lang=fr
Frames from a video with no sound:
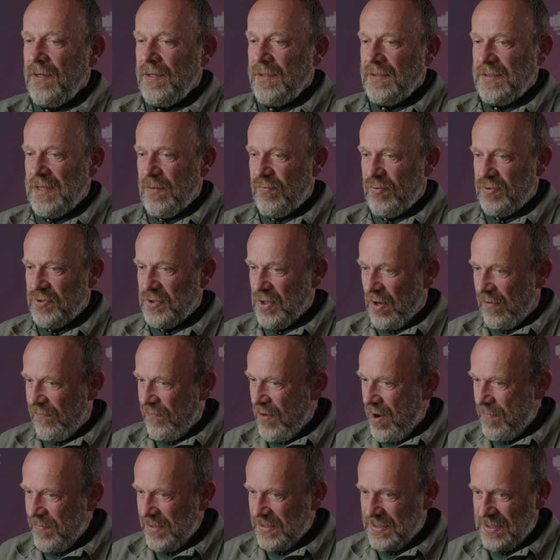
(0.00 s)
C'est plusieurs
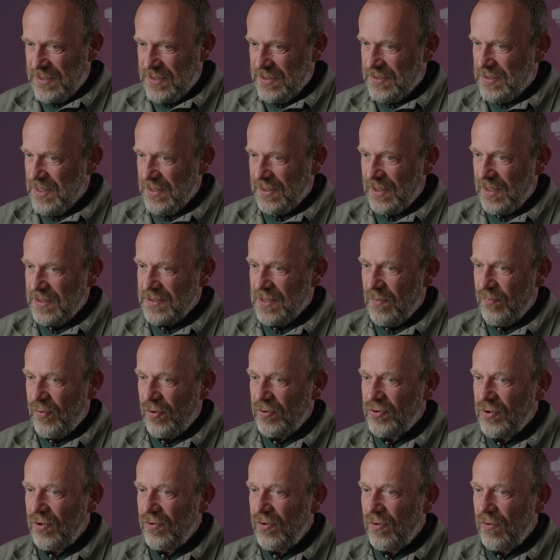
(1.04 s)
voix, mais c'est très
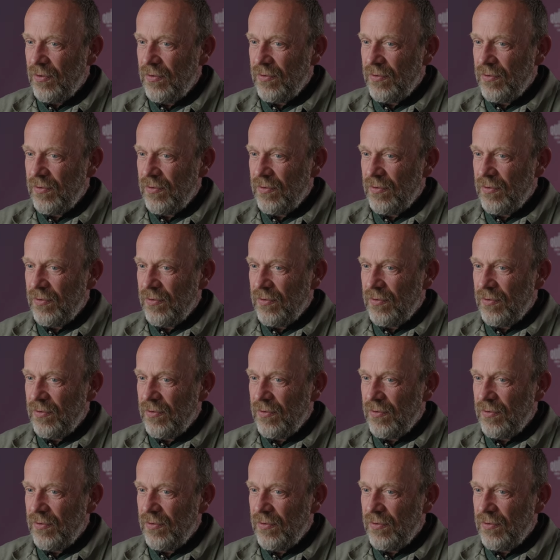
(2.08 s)
important dans,